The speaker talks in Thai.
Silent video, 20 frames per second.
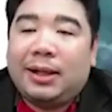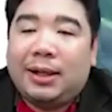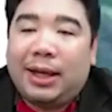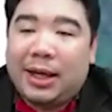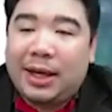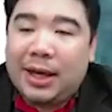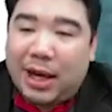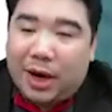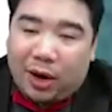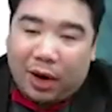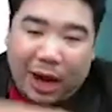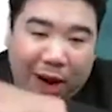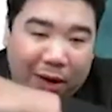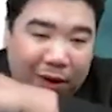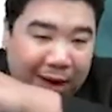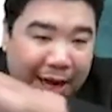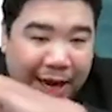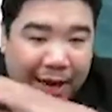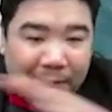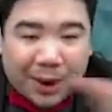ที่เหลือน้องเอา
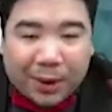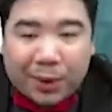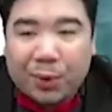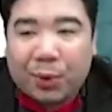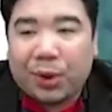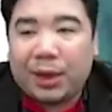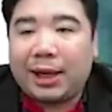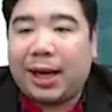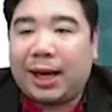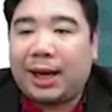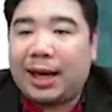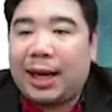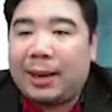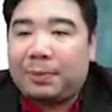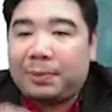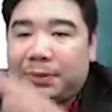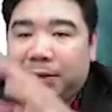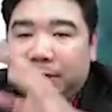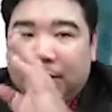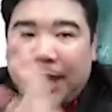เลขมาคูณกันครั
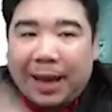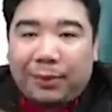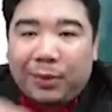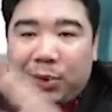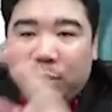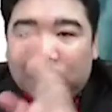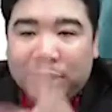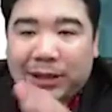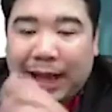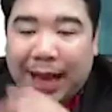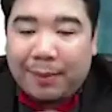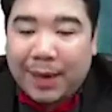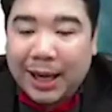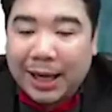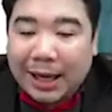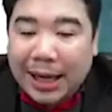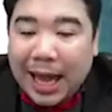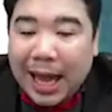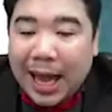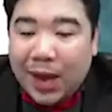บสามคูณสาม
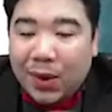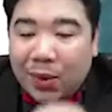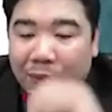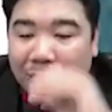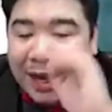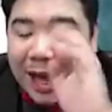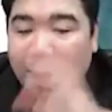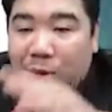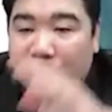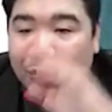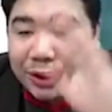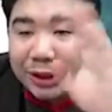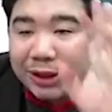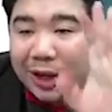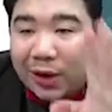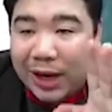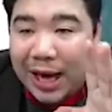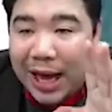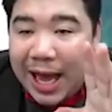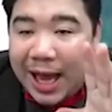ได้เก้าเก้าคูณ
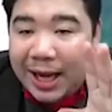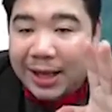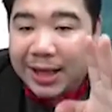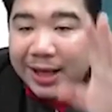สองได้